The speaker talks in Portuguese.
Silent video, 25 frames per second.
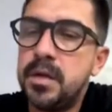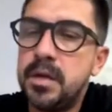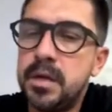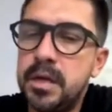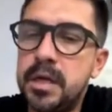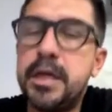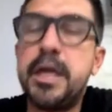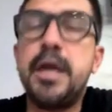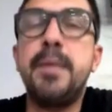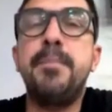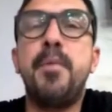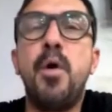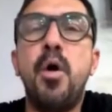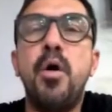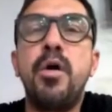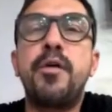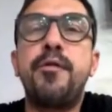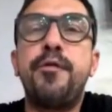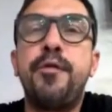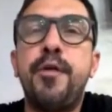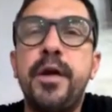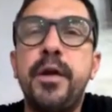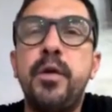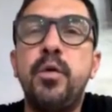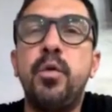E que bom
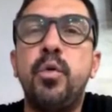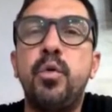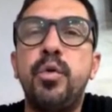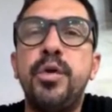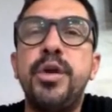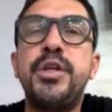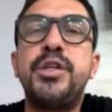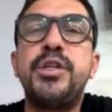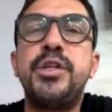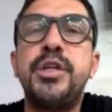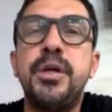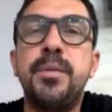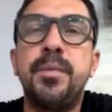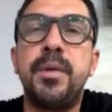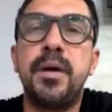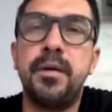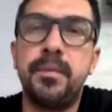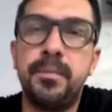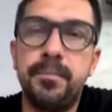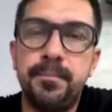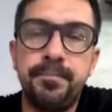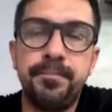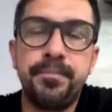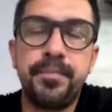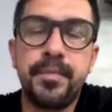que foi no Curitiba,
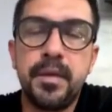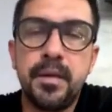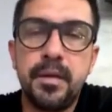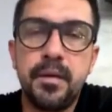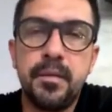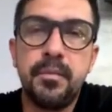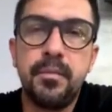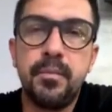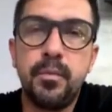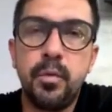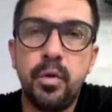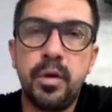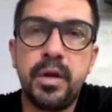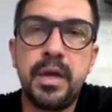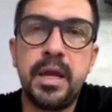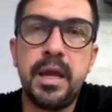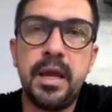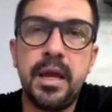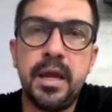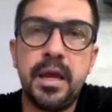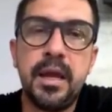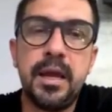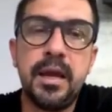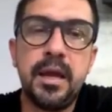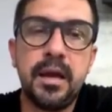
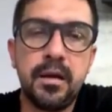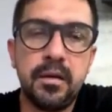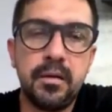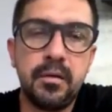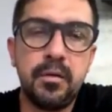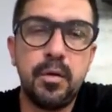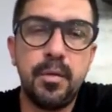porque,